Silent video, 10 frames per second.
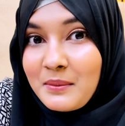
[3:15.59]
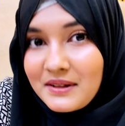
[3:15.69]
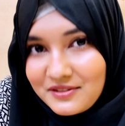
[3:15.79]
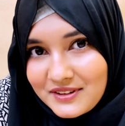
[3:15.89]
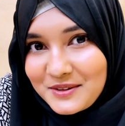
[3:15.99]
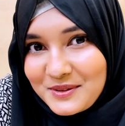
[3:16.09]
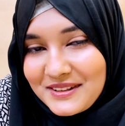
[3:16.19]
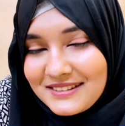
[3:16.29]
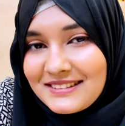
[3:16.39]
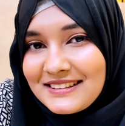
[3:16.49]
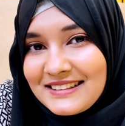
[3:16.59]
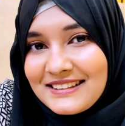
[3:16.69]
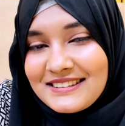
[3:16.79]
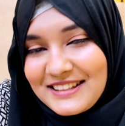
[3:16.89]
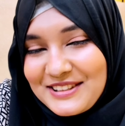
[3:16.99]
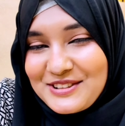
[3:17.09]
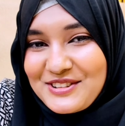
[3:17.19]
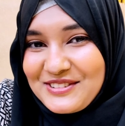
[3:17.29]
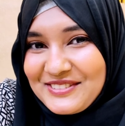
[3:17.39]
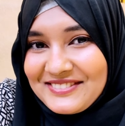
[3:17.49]
আবার ইফতার করেন তাদের
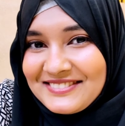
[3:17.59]
জন্য